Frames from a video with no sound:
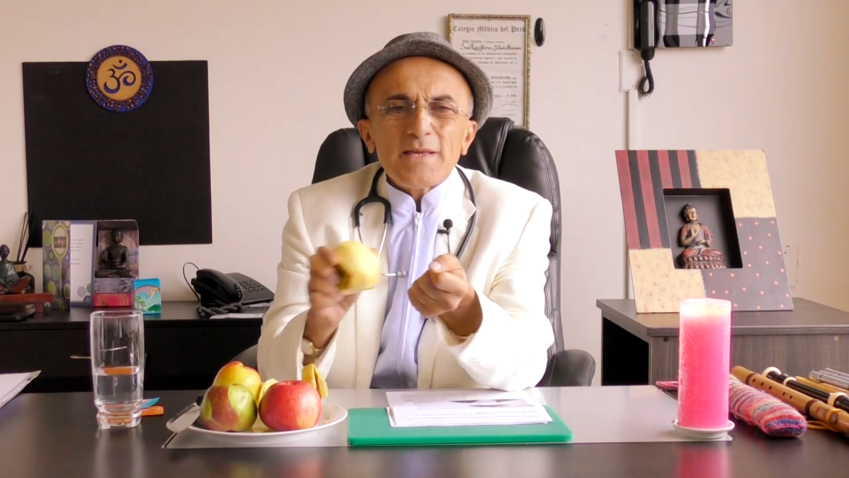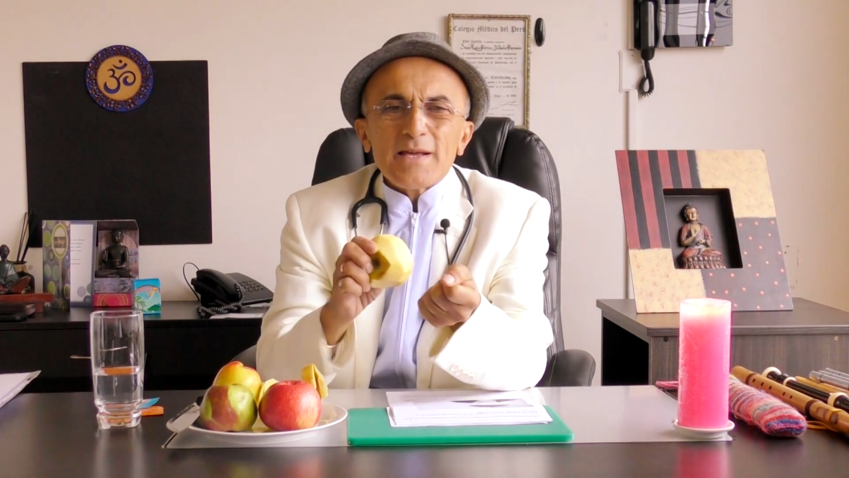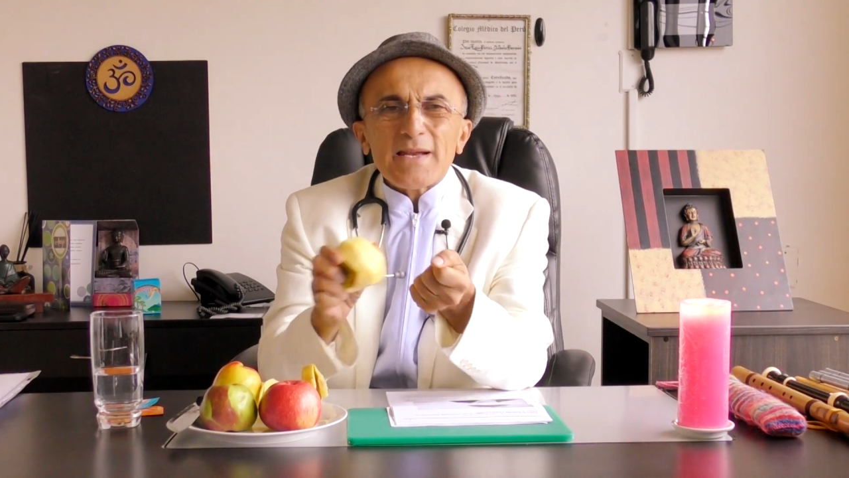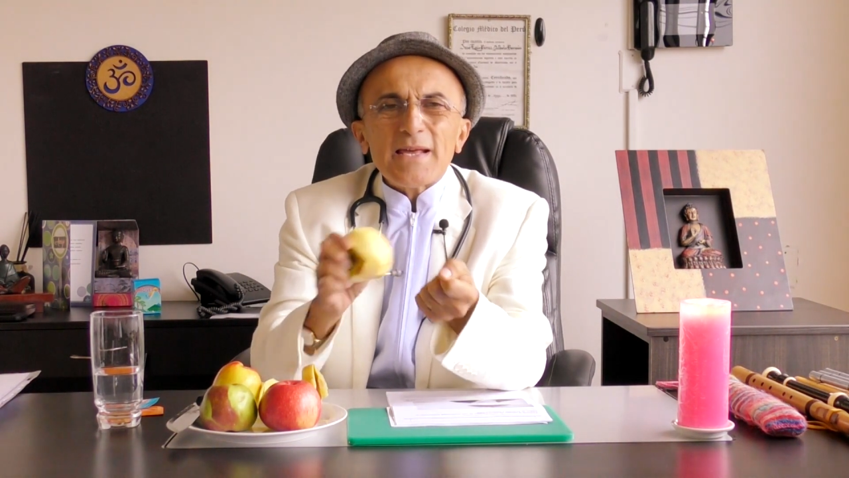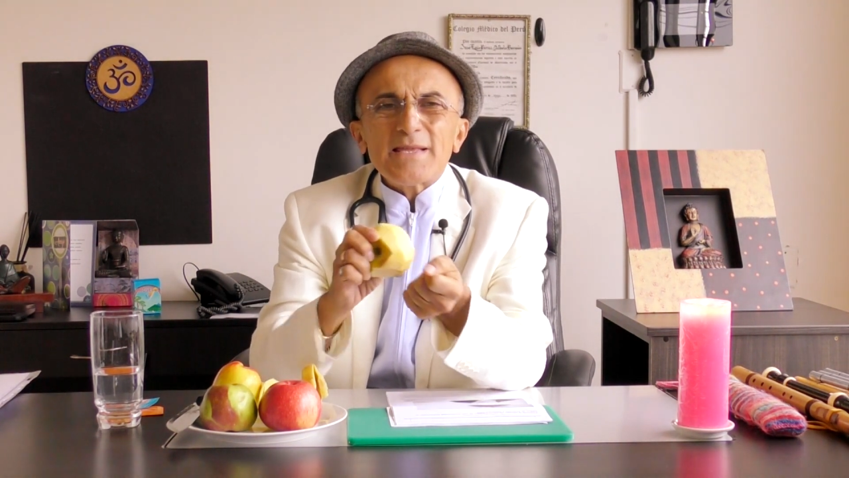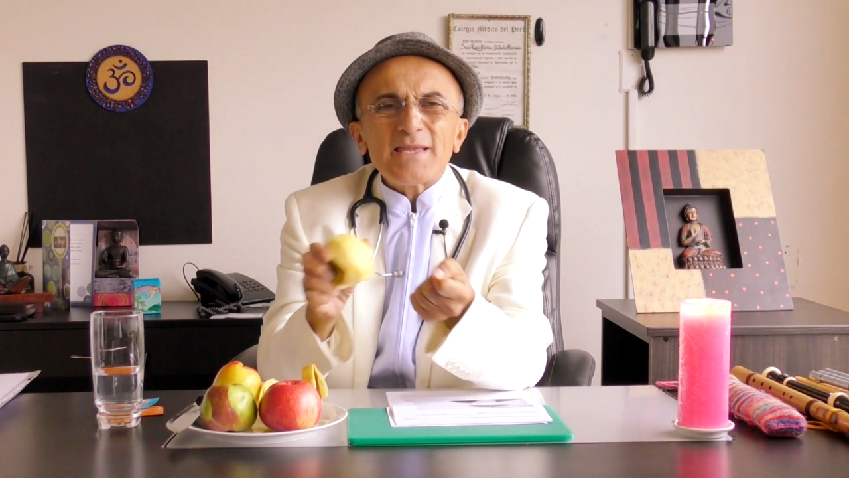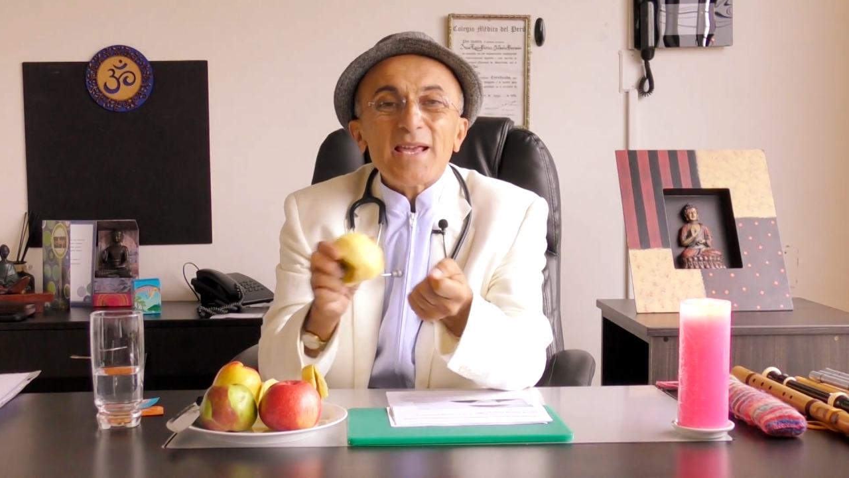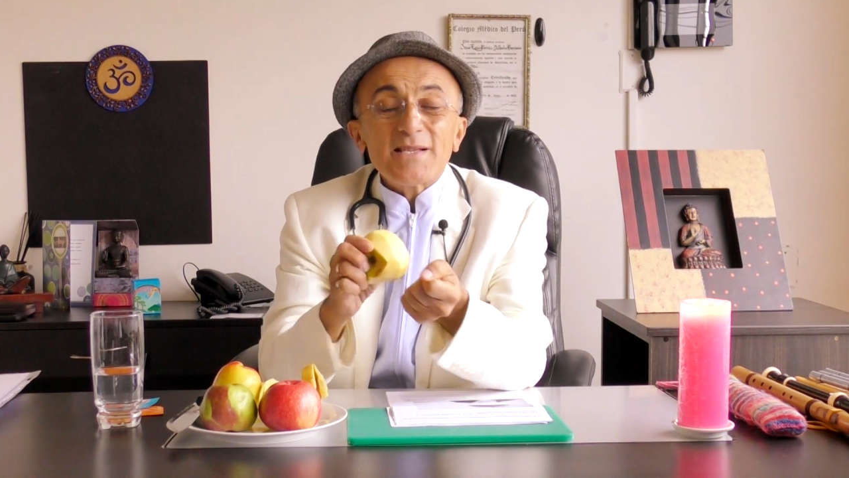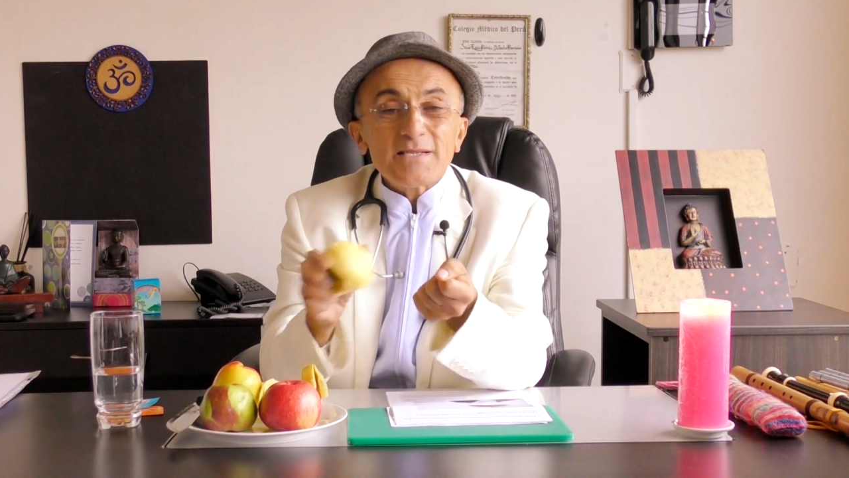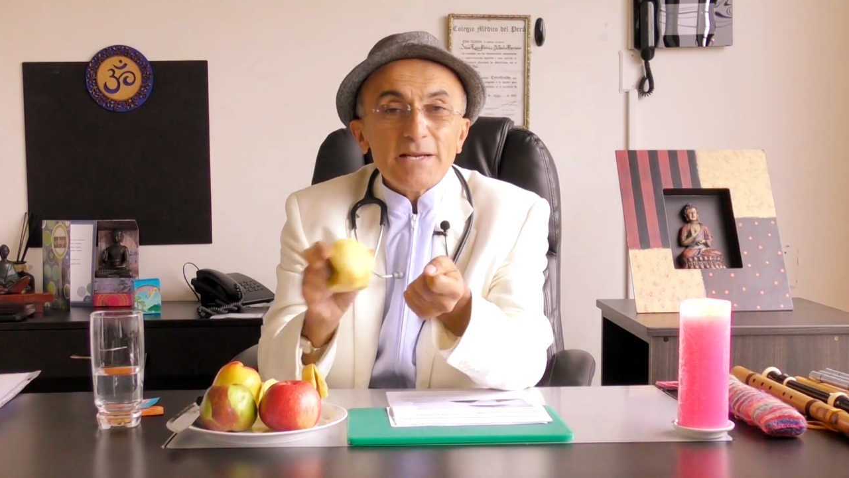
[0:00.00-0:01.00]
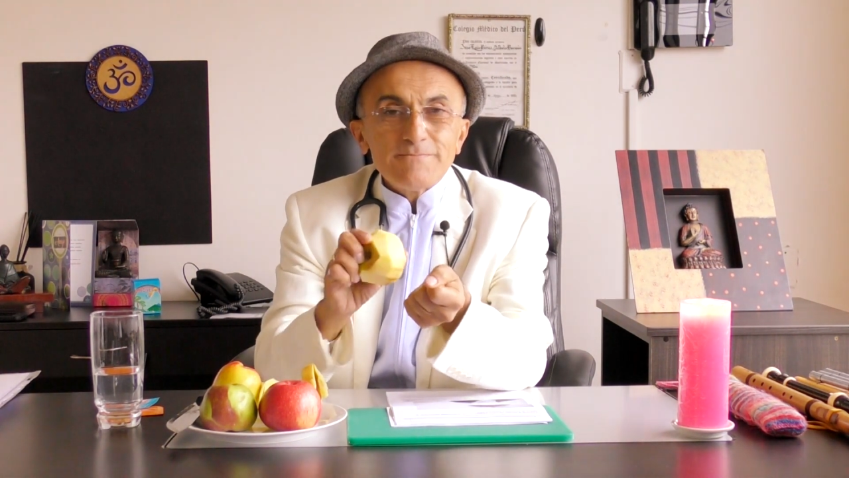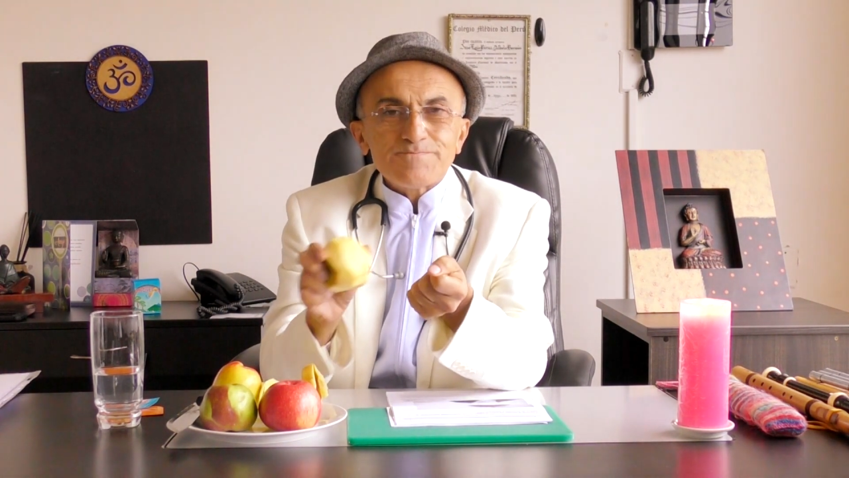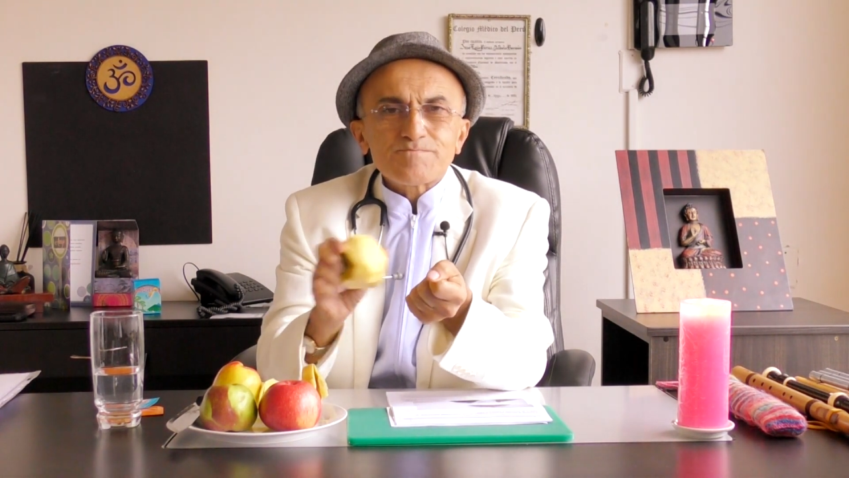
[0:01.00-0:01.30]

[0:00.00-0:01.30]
diarrea intensa,